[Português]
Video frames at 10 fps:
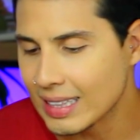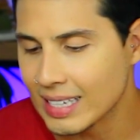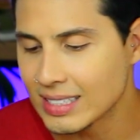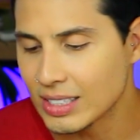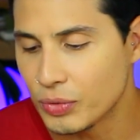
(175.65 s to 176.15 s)

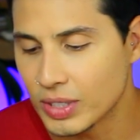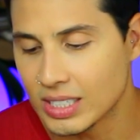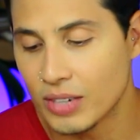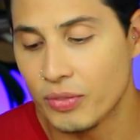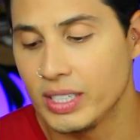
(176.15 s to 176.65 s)
tem essas
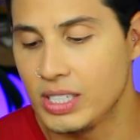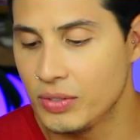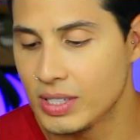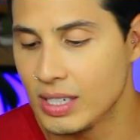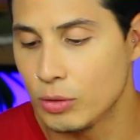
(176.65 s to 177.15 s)
fitas
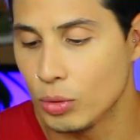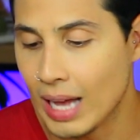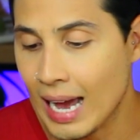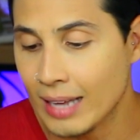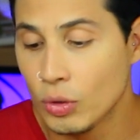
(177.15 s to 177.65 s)
refletivas aí do
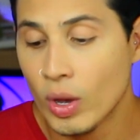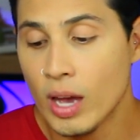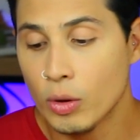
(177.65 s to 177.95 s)
lado.